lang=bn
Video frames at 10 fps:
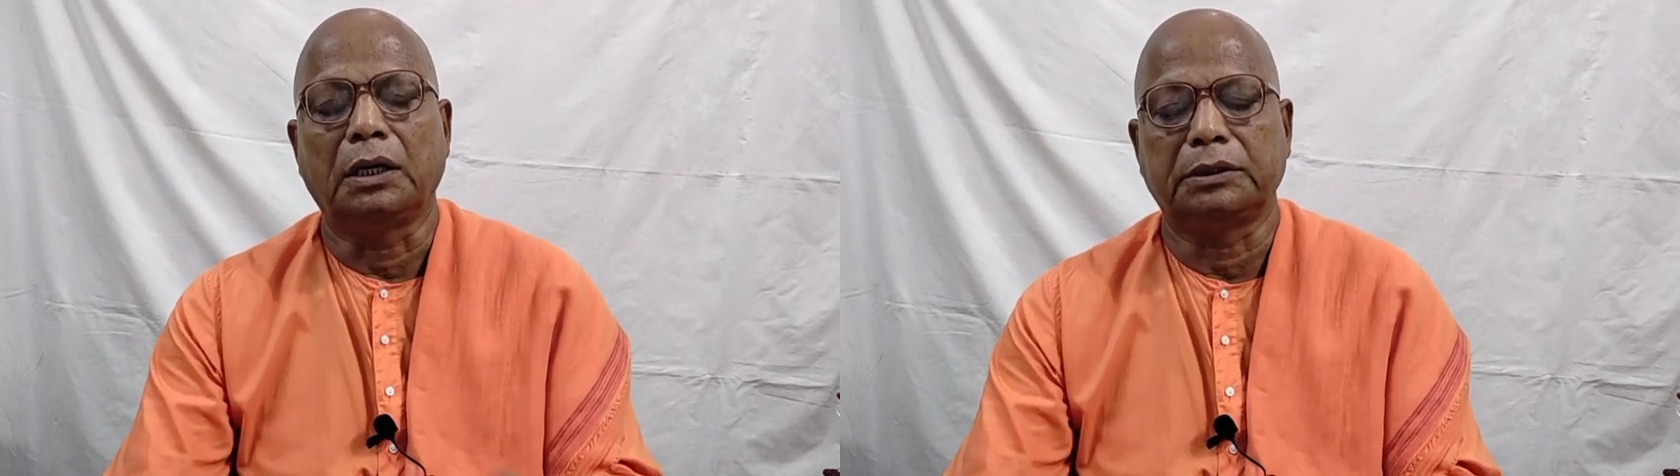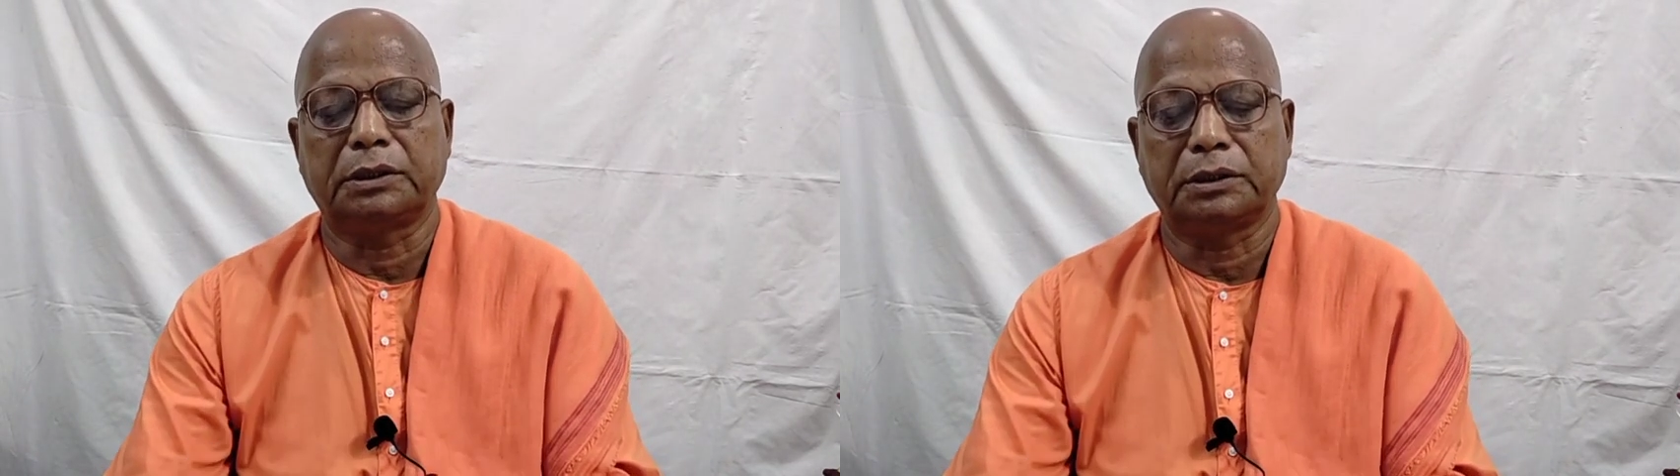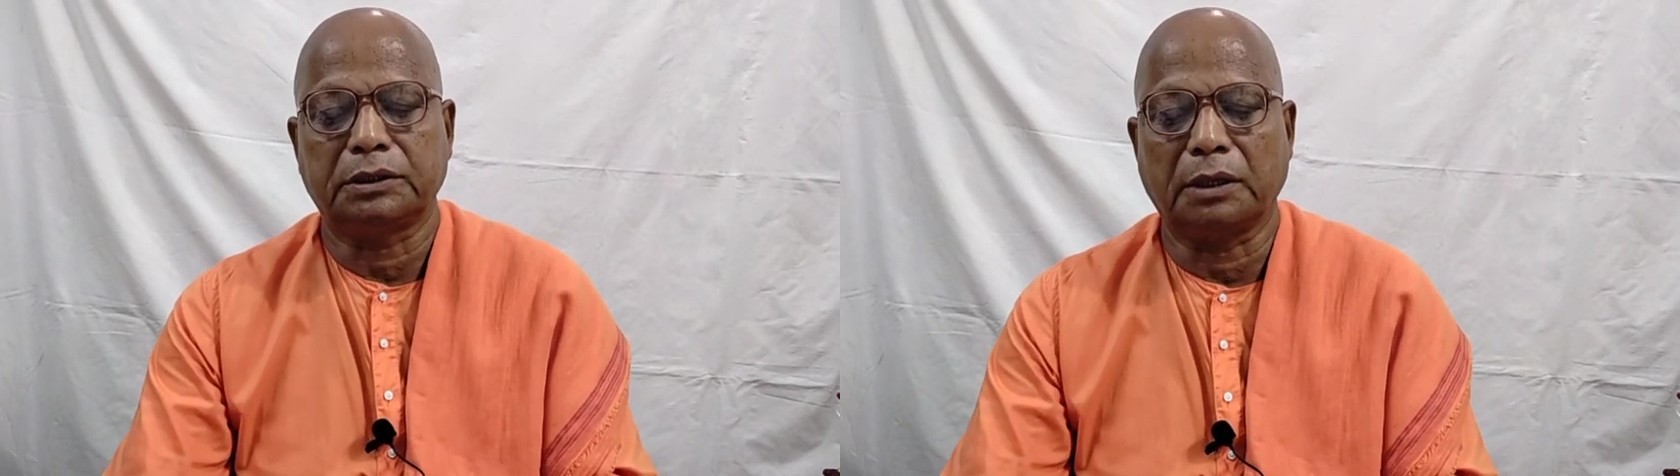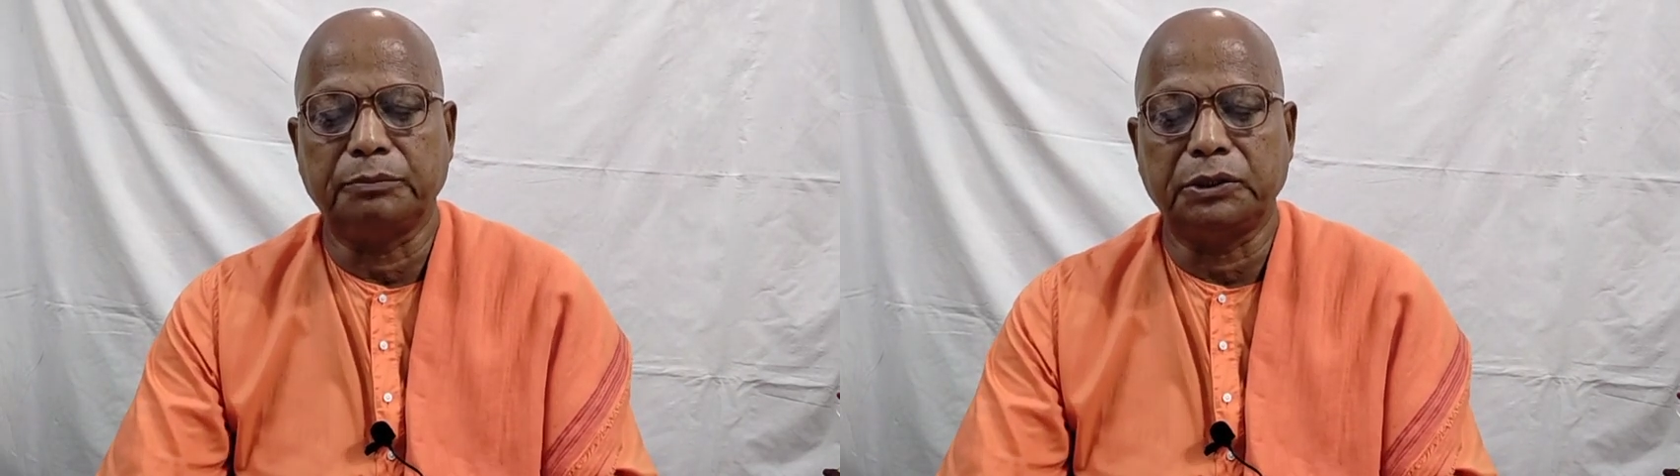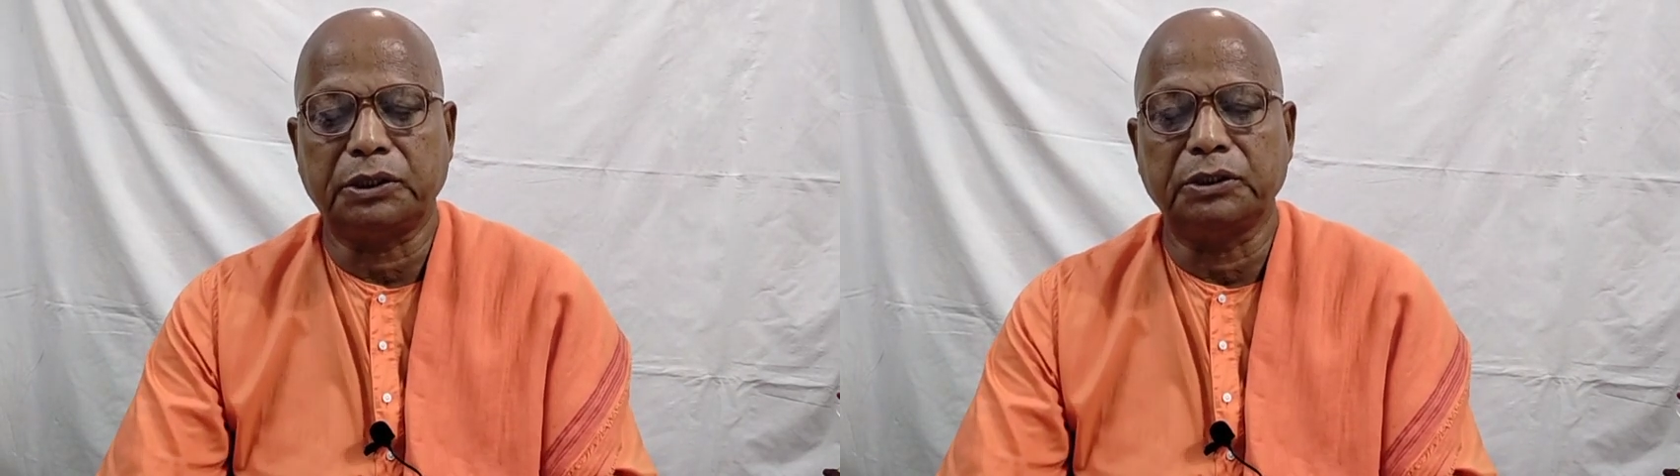আজ
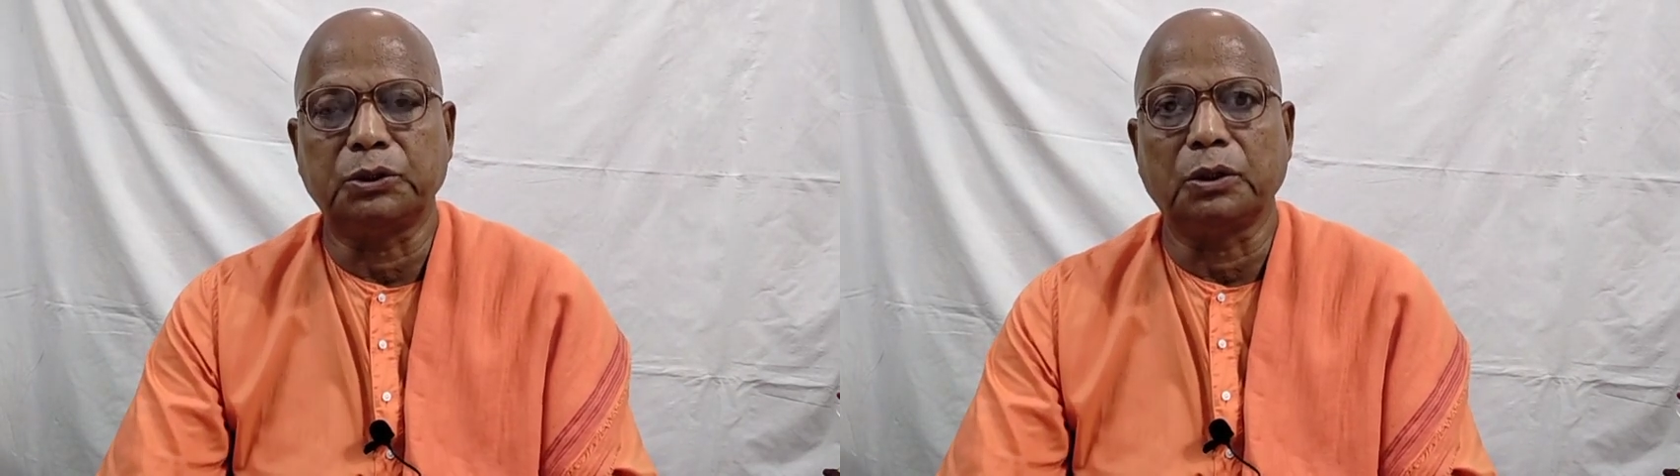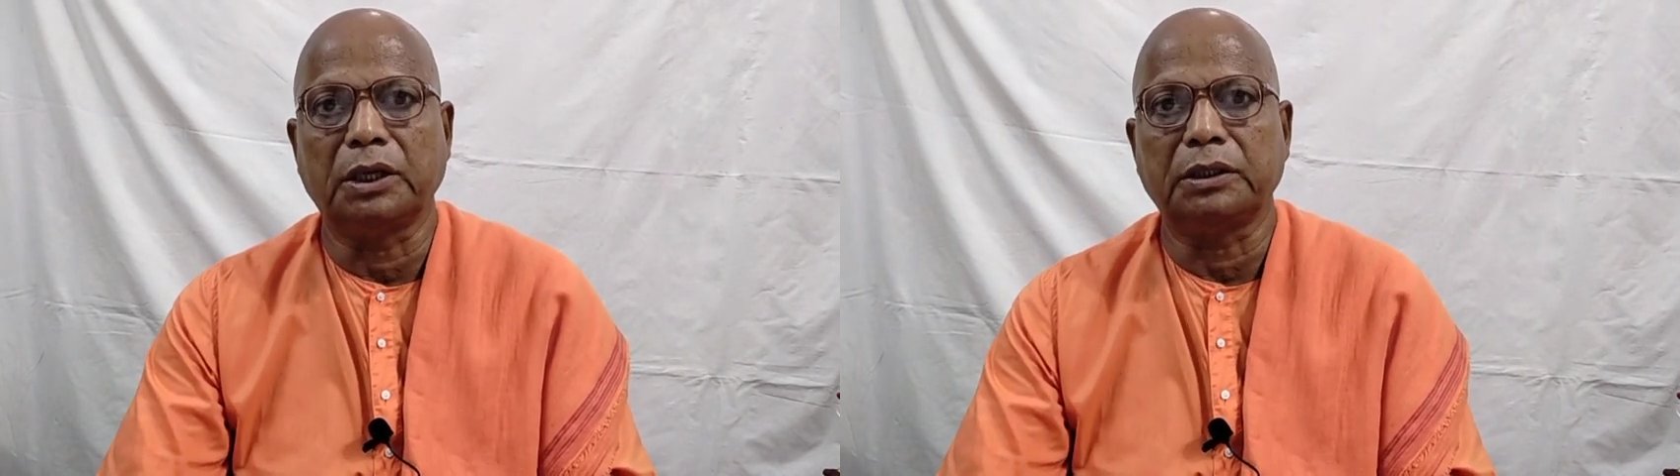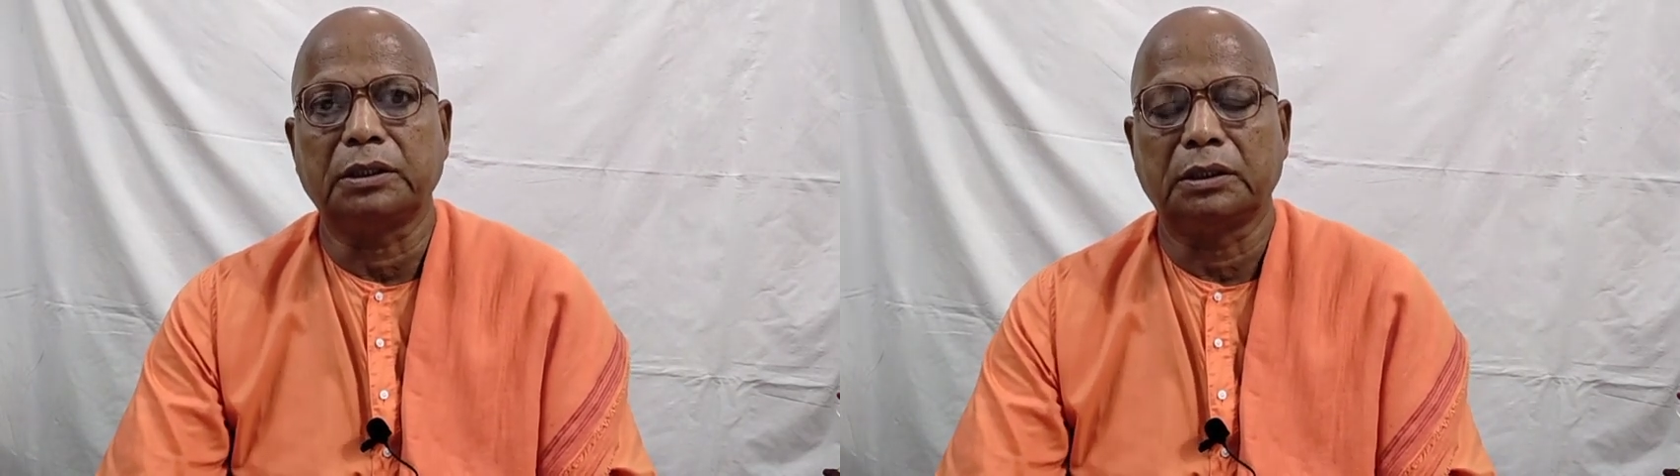ছাব্বিশে জুলাই